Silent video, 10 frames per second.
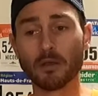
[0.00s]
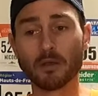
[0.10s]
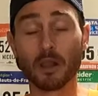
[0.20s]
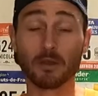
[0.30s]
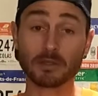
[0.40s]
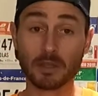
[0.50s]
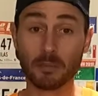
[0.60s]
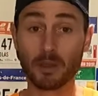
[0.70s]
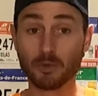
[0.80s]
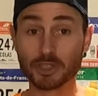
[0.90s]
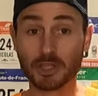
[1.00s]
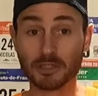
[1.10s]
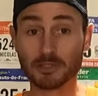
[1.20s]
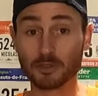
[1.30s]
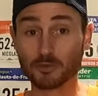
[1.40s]
euh, alors qui sera pas la moitié de la
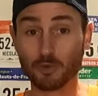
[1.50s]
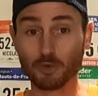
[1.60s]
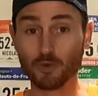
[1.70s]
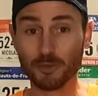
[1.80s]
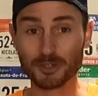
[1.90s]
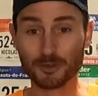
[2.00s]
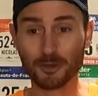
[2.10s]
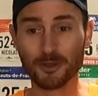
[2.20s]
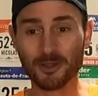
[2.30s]
distance pour le coup, parce que